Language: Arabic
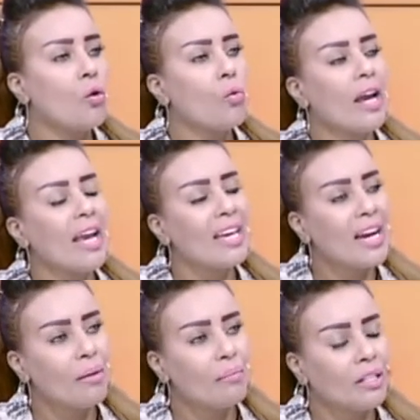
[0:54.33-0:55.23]

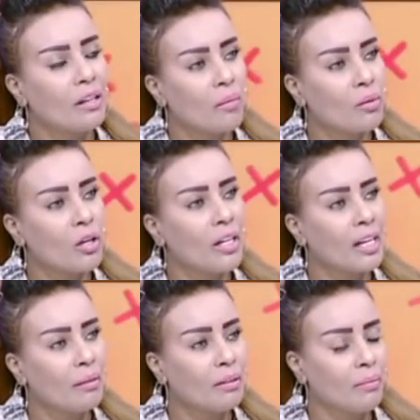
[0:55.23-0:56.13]
وهي من الابراج
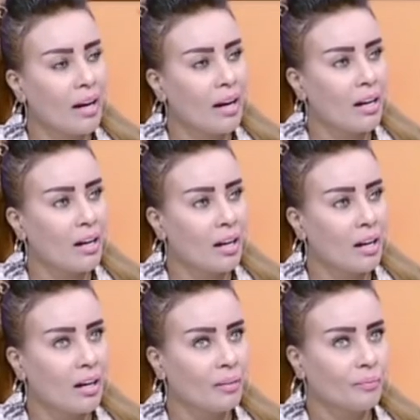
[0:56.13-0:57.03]
اللي
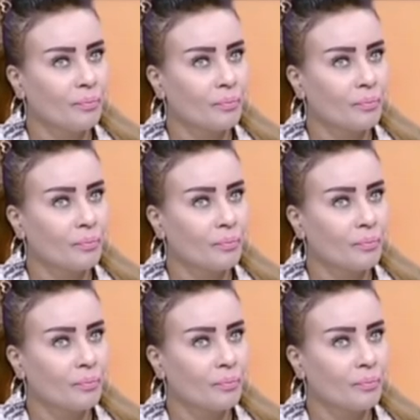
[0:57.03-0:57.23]
بتبقى